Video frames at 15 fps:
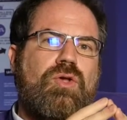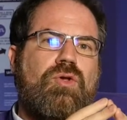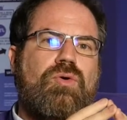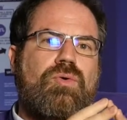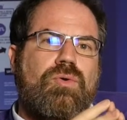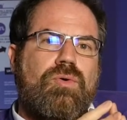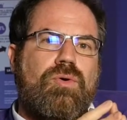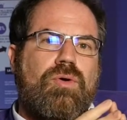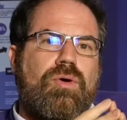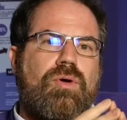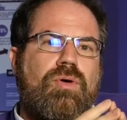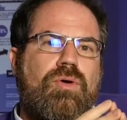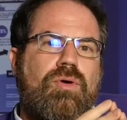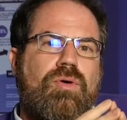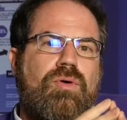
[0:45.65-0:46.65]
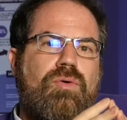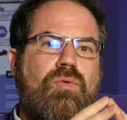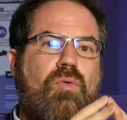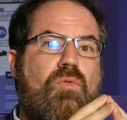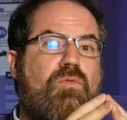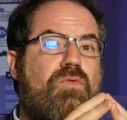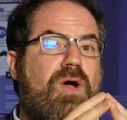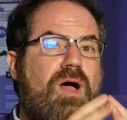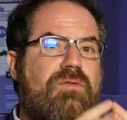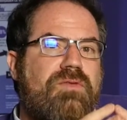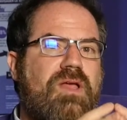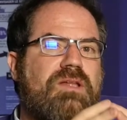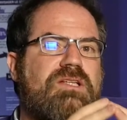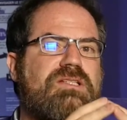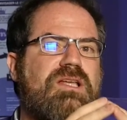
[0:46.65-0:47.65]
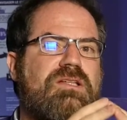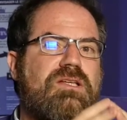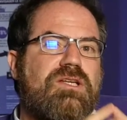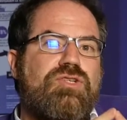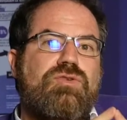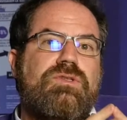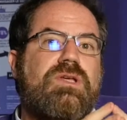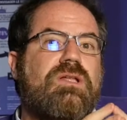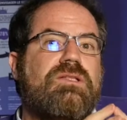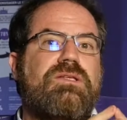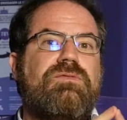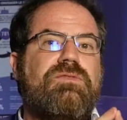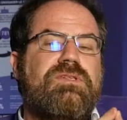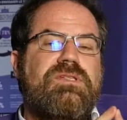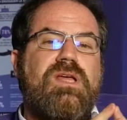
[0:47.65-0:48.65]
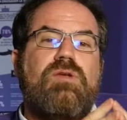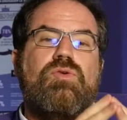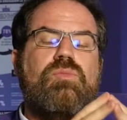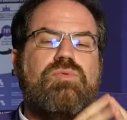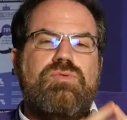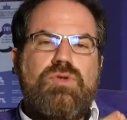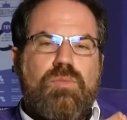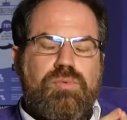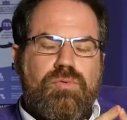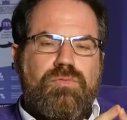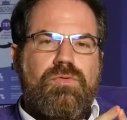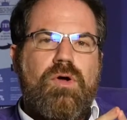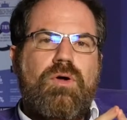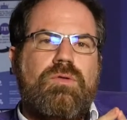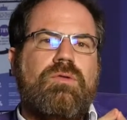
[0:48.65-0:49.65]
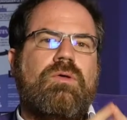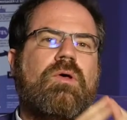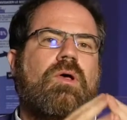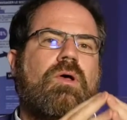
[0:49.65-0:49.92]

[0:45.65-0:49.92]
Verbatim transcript: que on va vers des intelligences artificielles de plus en plus fortes,